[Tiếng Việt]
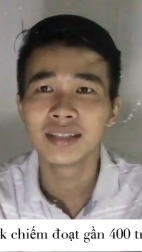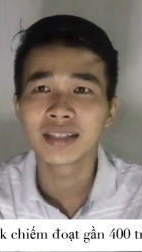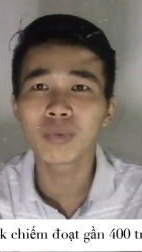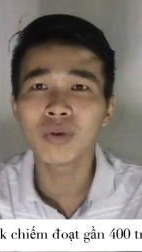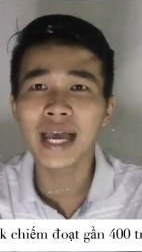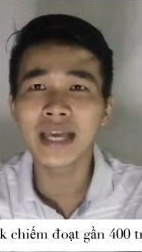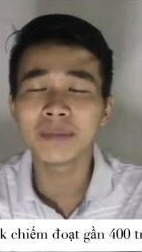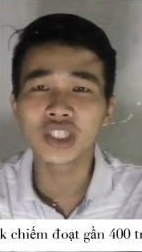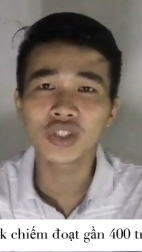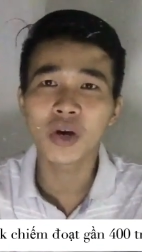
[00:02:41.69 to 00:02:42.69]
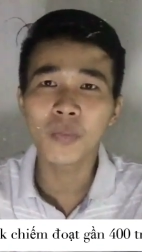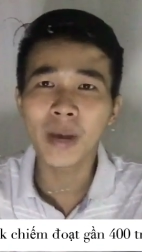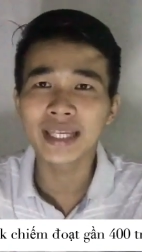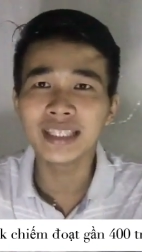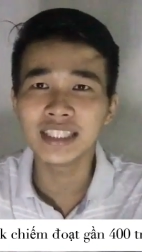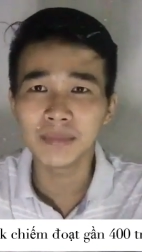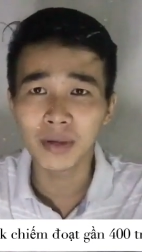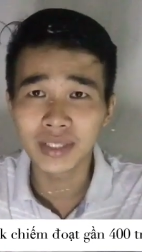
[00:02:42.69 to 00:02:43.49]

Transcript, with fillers: Không có ai mà cho không ai cái gì bao